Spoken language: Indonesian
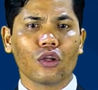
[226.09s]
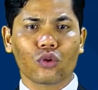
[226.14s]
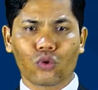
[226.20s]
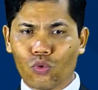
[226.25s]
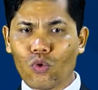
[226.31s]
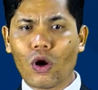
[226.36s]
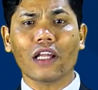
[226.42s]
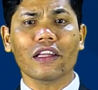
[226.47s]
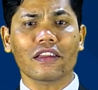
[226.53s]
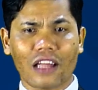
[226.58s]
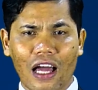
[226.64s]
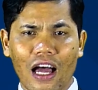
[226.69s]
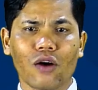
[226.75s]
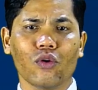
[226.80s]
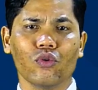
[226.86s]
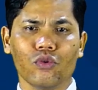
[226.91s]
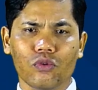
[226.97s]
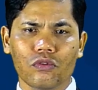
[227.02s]
Tuhan
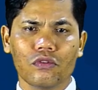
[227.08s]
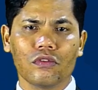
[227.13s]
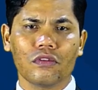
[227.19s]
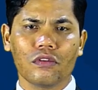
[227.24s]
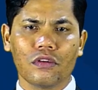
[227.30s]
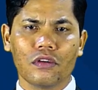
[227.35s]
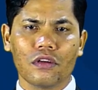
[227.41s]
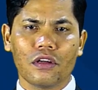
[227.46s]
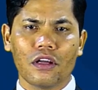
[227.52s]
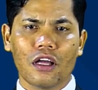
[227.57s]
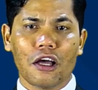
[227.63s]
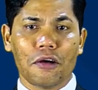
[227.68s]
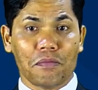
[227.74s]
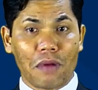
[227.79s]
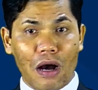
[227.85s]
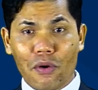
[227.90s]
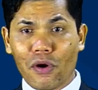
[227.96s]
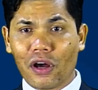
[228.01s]
tahu
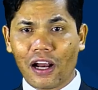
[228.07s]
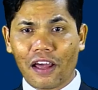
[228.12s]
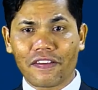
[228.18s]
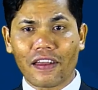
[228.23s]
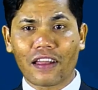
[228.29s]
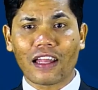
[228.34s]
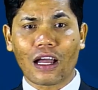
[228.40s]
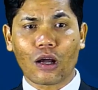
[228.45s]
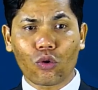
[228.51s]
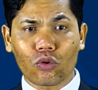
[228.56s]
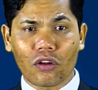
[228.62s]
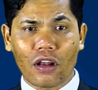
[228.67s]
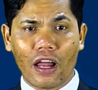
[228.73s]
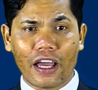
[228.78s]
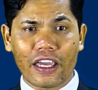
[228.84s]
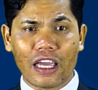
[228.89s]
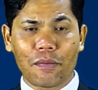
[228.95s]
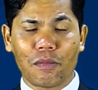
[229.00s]
bahwa rasa
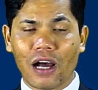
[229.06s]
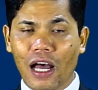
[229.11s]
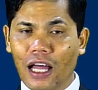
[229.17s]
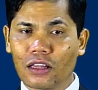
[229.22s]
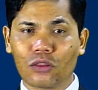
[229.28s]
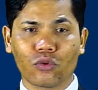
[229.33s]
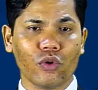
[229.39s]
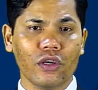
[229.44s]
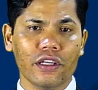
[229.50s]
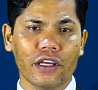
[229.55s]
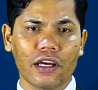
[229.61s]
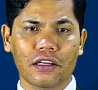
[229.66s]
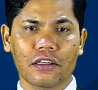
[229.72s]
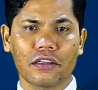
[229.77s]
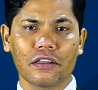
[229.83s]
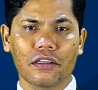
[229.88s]
takutlah yang menghantuinya.